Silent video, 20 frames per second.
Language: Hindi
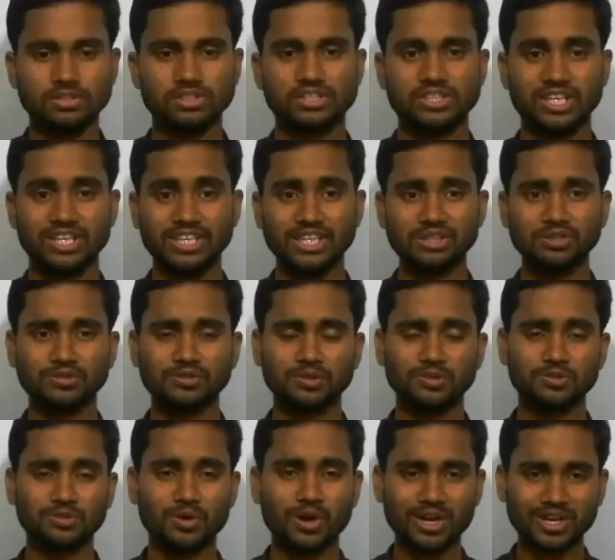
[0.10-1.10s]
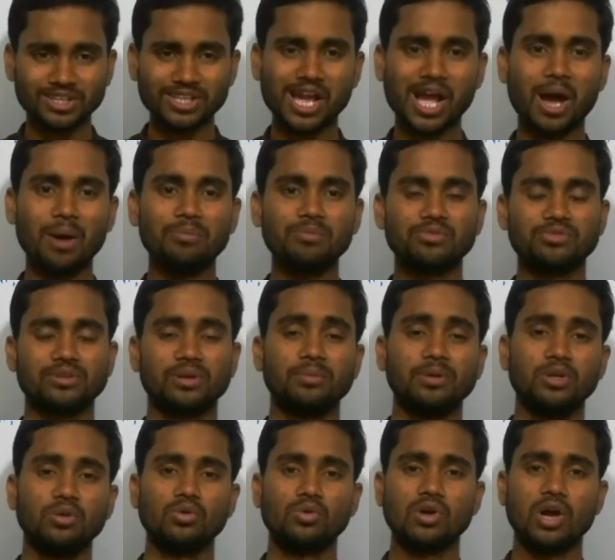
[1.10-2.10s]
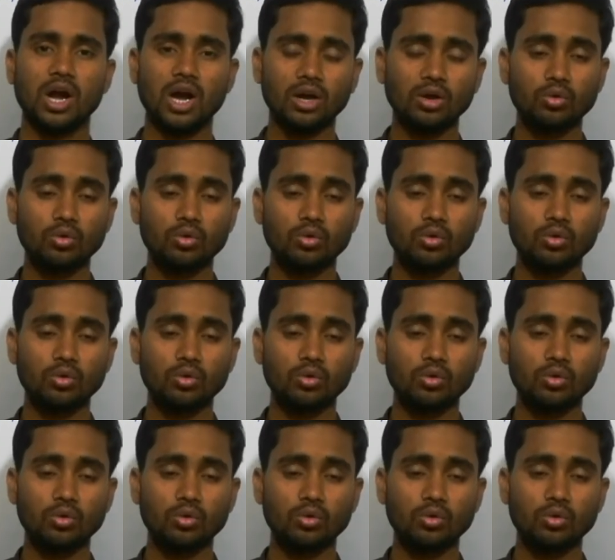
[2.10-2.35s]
चलिए दोस्तों स्वागत है आप सभी लोगों का